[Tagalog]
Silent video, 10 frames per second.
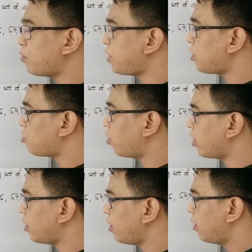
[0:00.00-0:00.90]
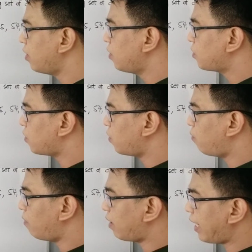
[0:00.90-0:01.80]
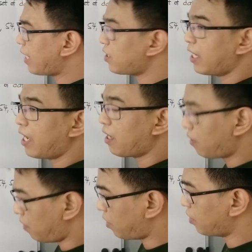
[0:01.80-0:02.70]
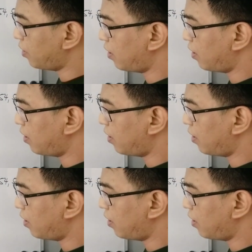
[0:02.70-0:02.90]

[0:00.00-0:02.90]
yung position, So, kaya siya naging third.